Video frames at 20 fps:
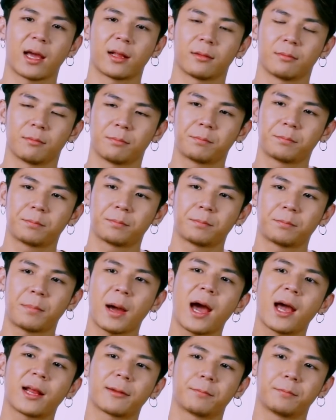การ
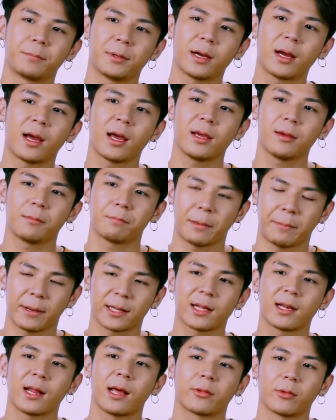พลาดเพื่อให้ไป
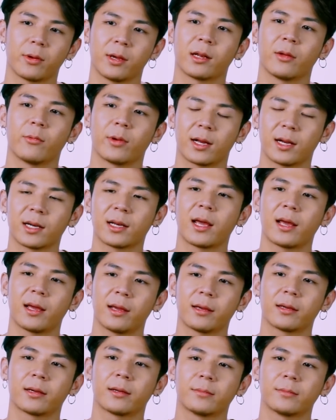พัฒนาตัวเองในวัยข้างหน้า